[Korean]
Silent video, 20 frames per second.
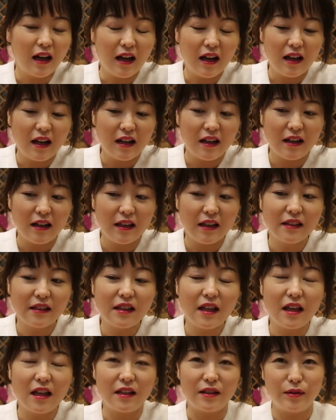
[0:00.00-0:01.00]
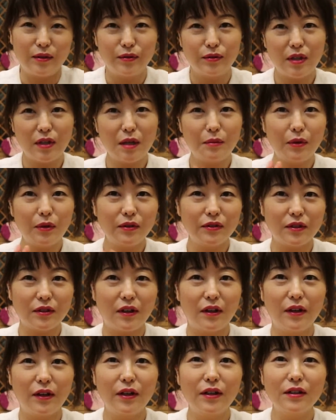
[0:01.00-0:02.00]
아, 일단 제일
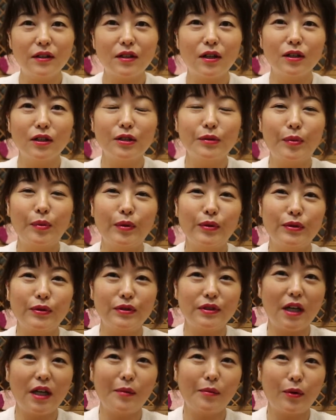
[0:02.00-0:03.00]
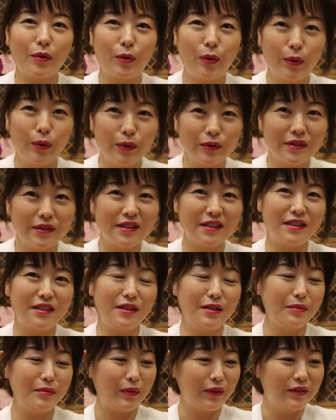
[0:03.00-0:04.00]
먼저 커드포드샵
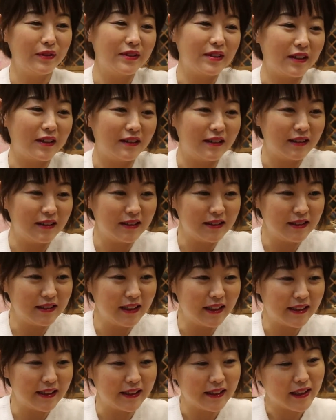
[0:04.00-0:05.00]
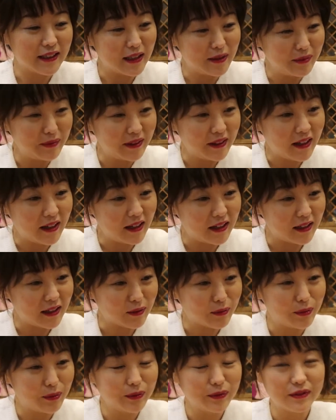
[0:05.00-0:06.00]
공지를 먼저 해드릴까
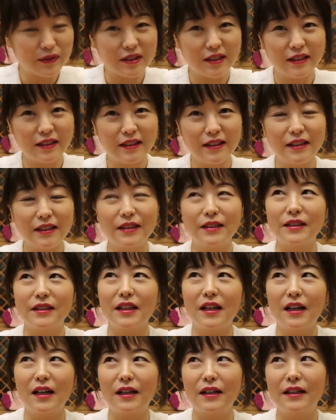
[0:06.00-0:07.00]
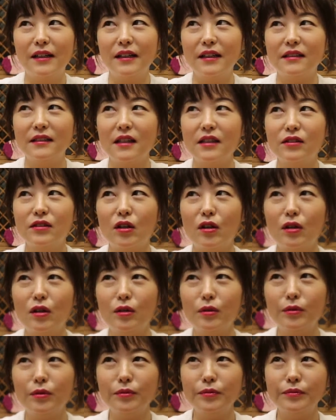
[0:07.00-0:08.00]
합니다. 공지는 어, 일단
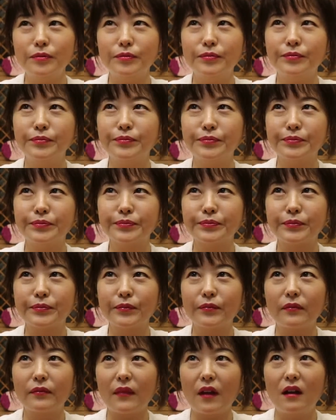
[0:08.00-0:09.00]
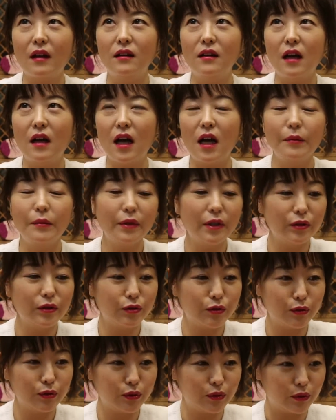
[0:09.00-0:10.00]
처음 음,
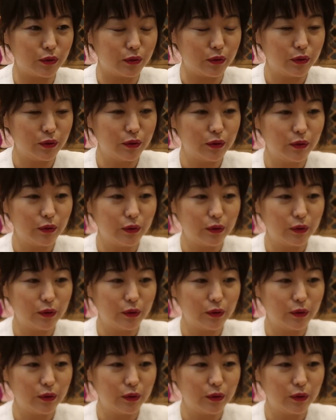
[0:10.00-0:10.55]
아미리수